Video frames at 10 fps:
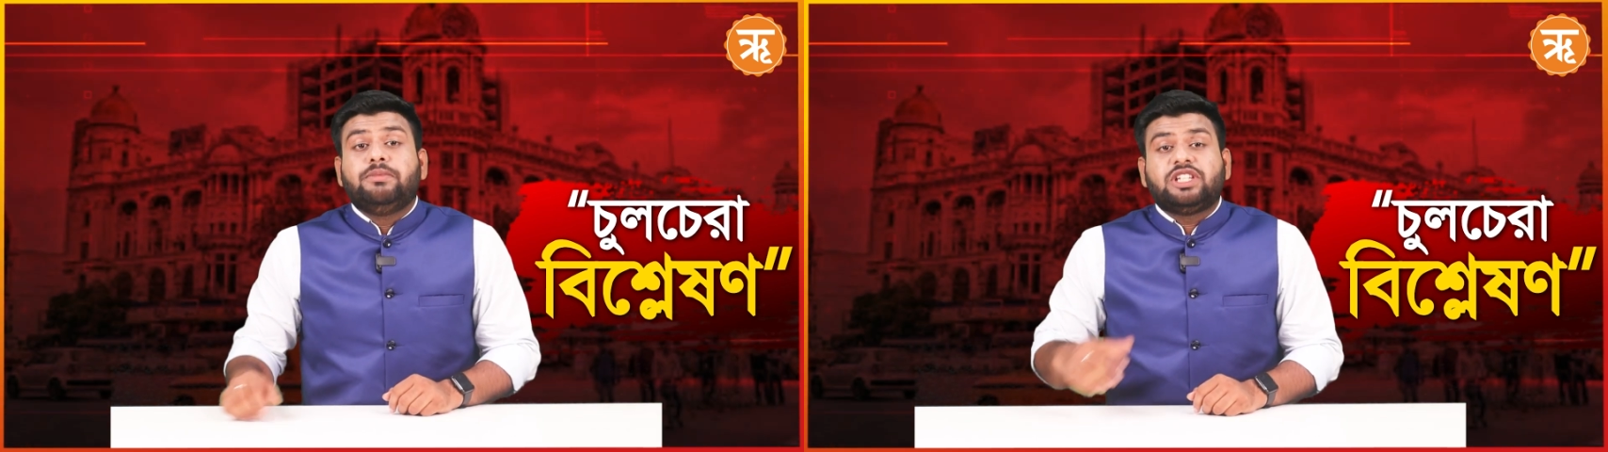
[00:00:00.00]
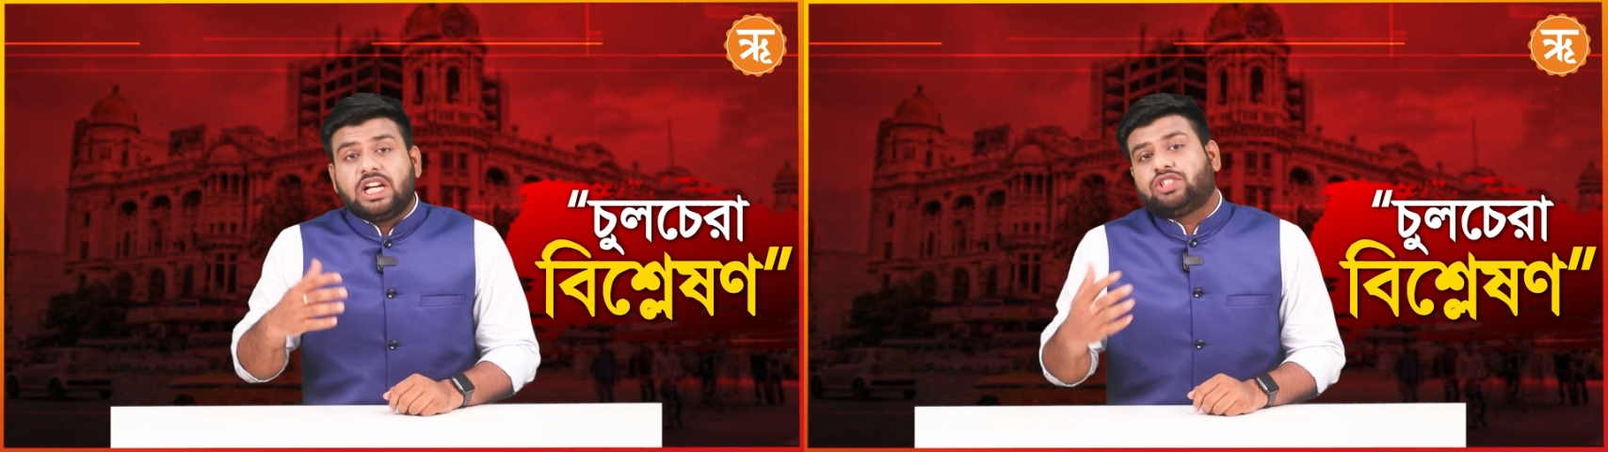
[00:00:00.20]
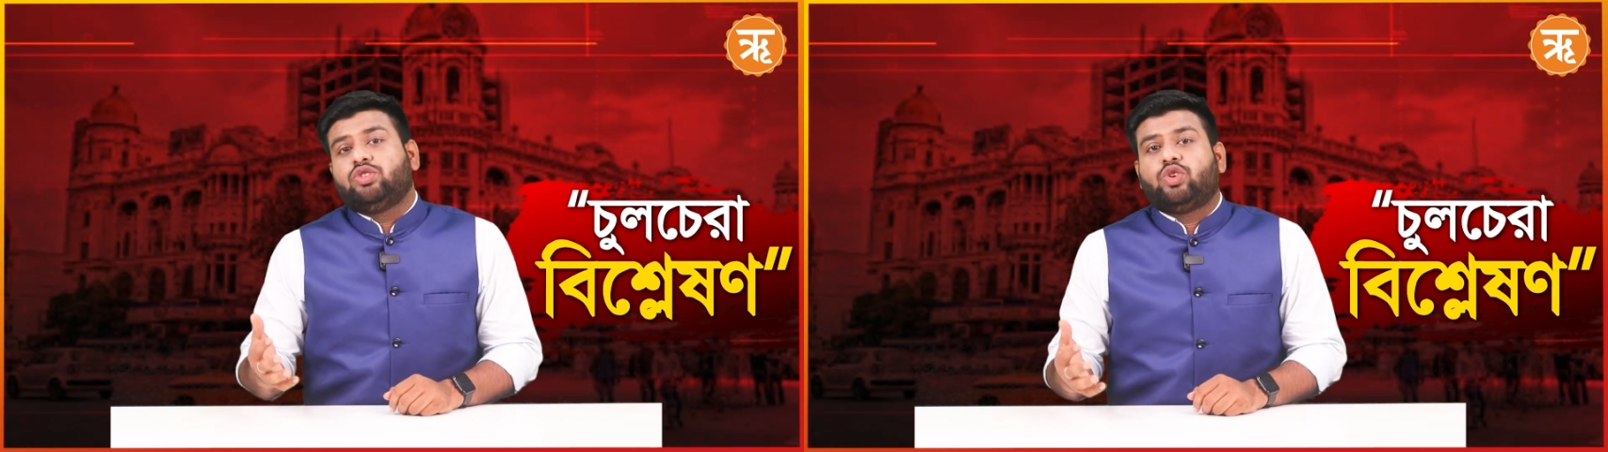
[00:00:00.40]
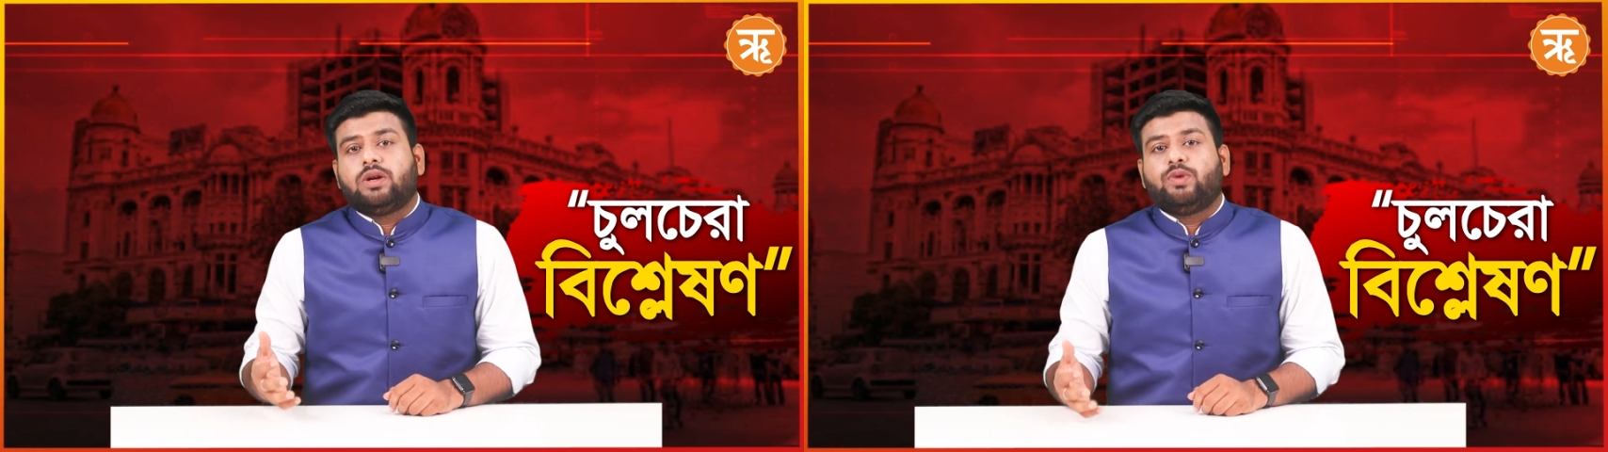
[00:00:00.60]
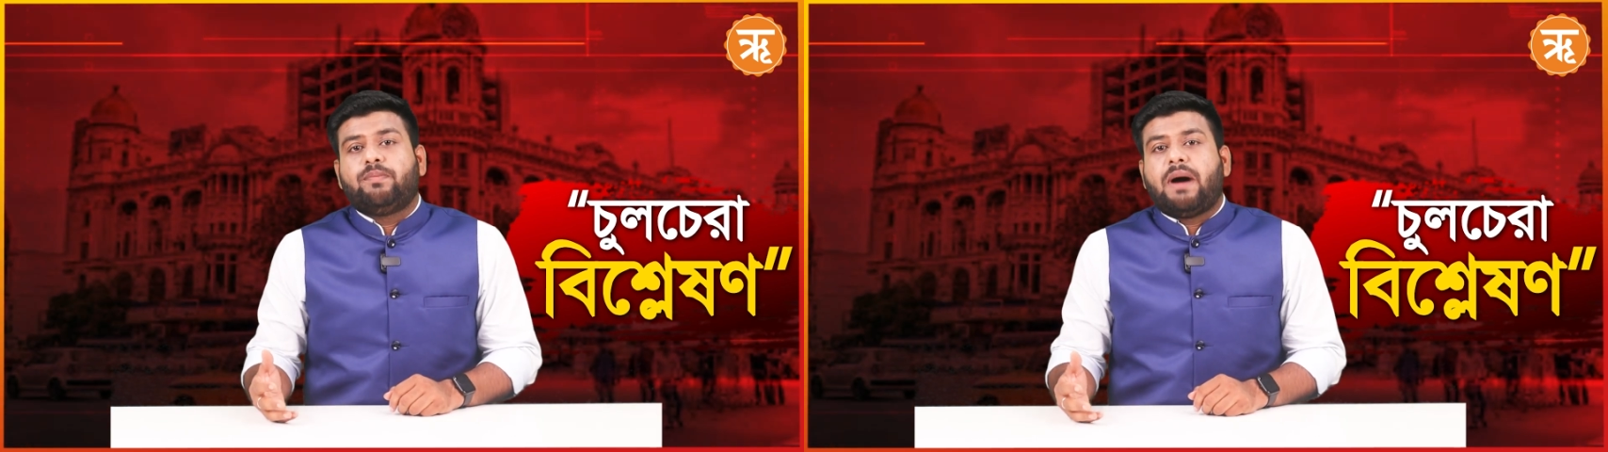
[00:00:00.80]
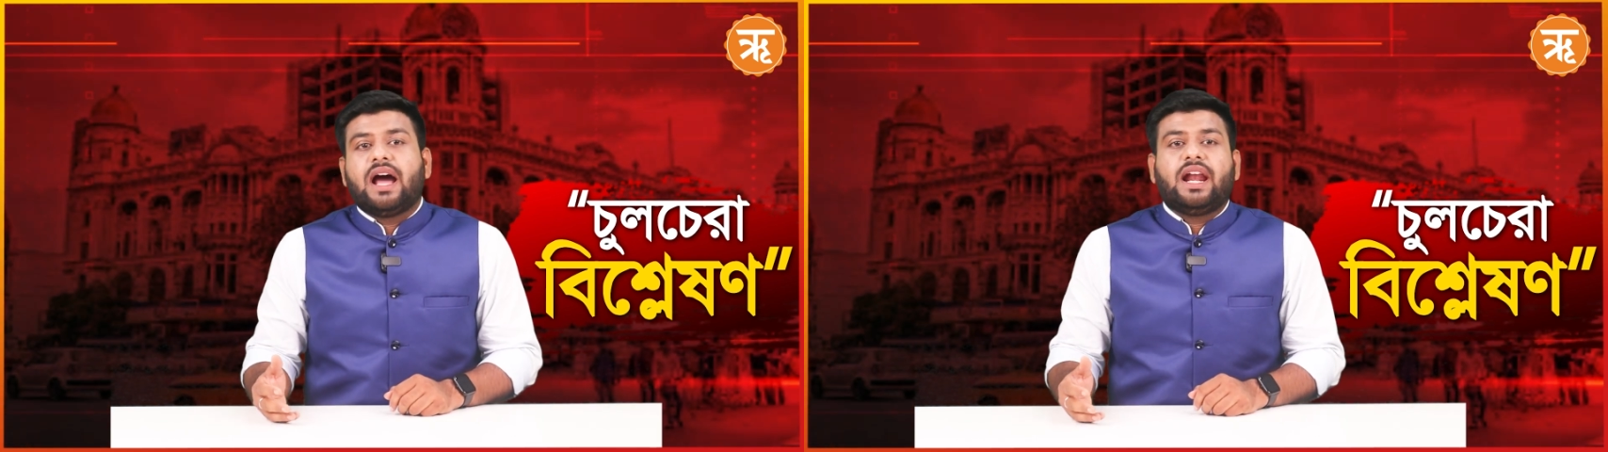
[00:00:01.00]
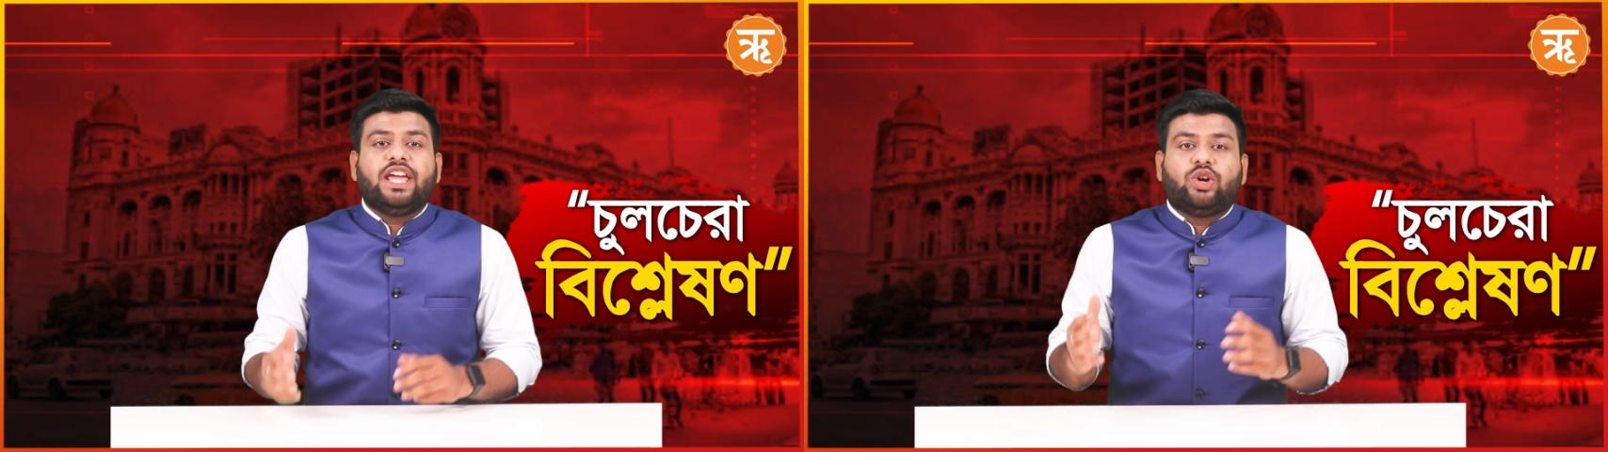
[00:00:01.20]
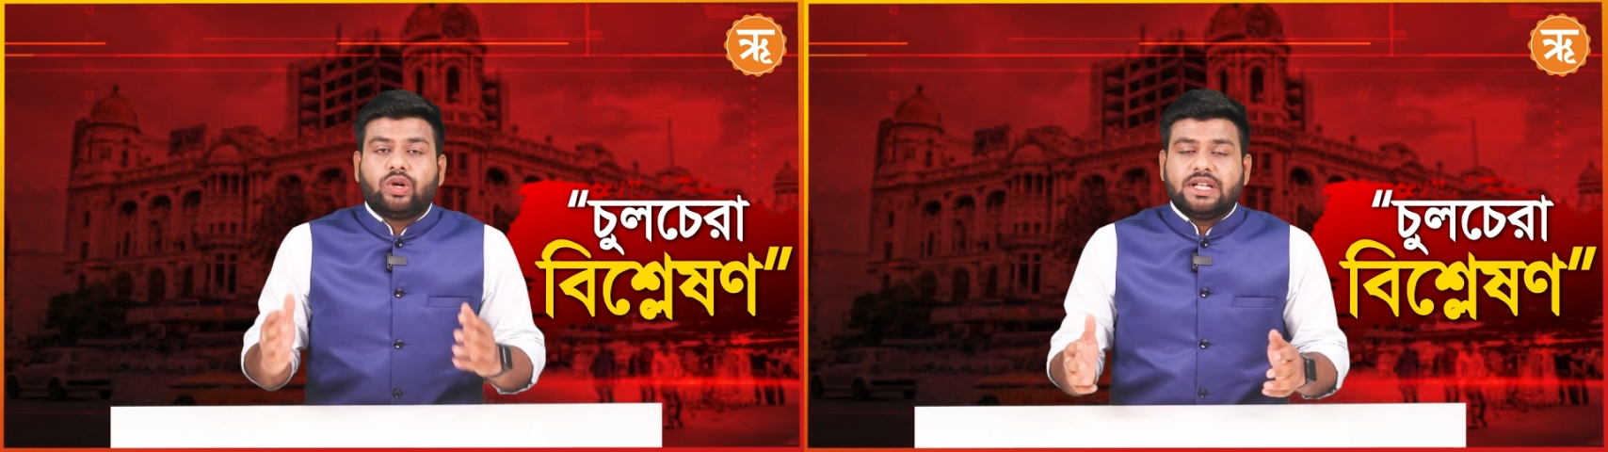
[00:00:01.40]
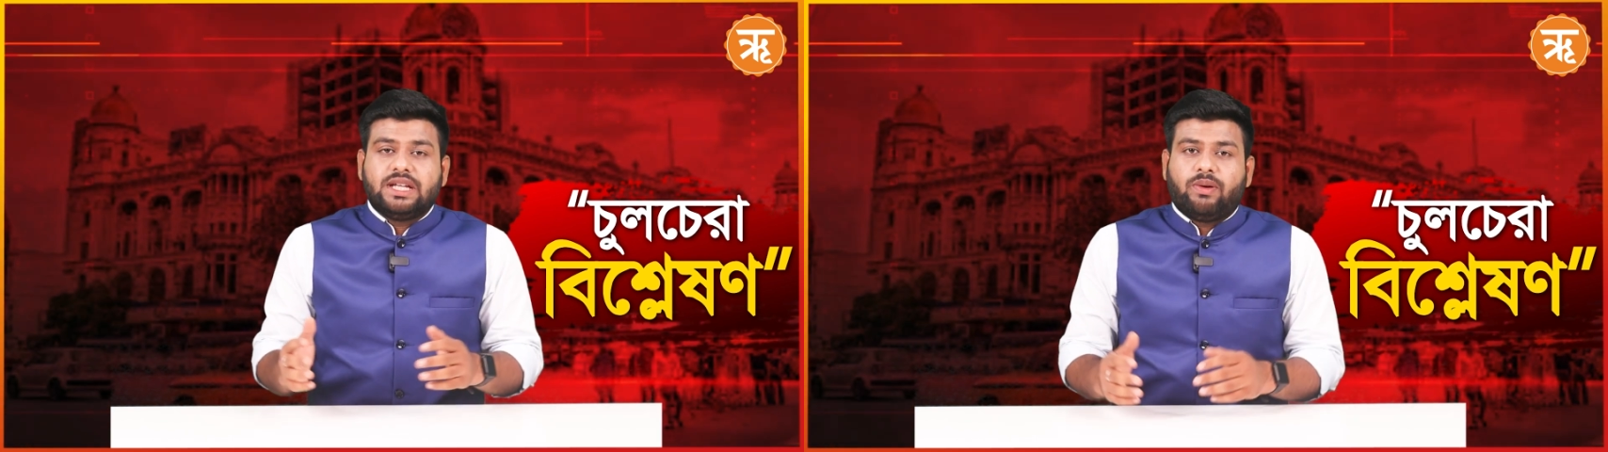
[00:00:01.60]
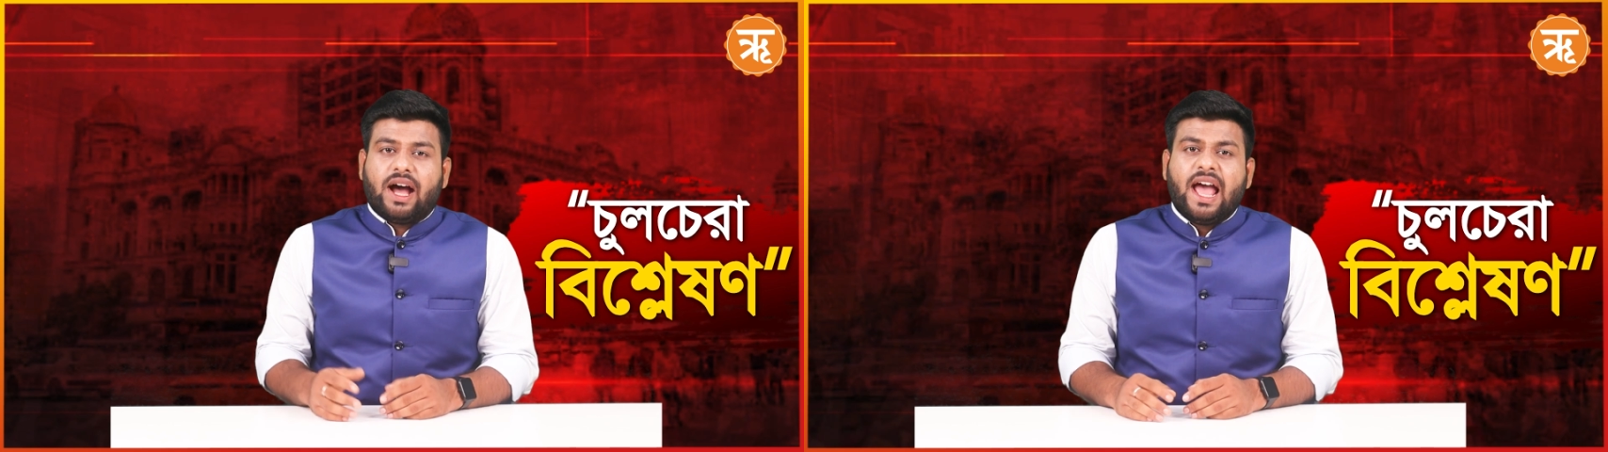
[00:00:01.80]
বিশ্লেষণ করব বাংলায় ঘটে
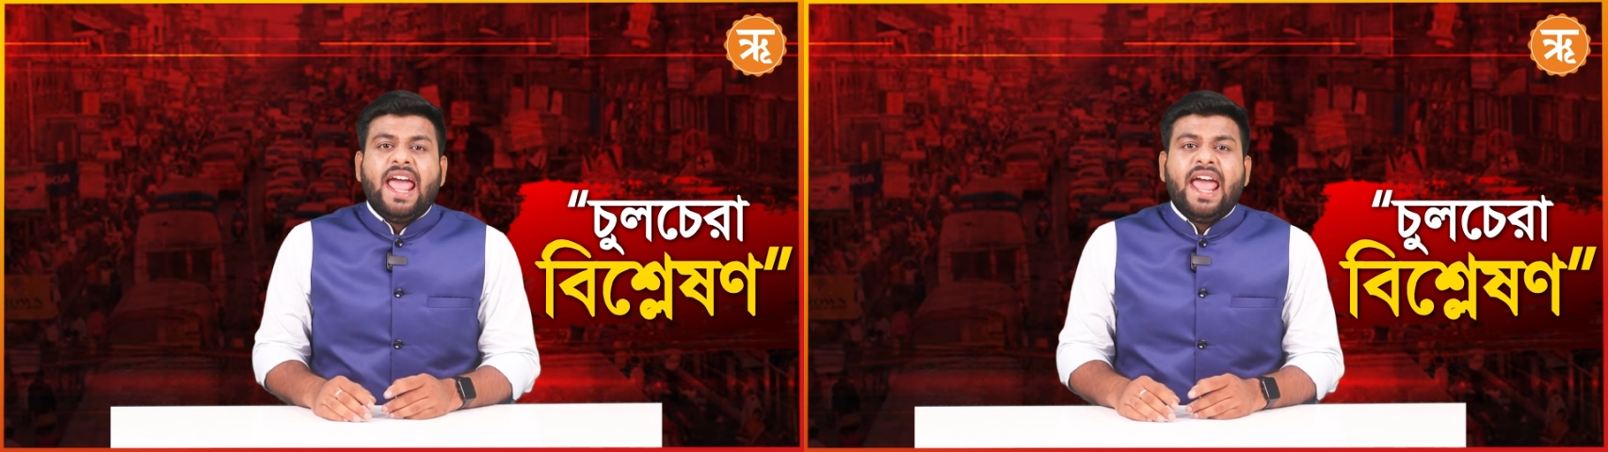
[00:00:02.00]
যাওয়া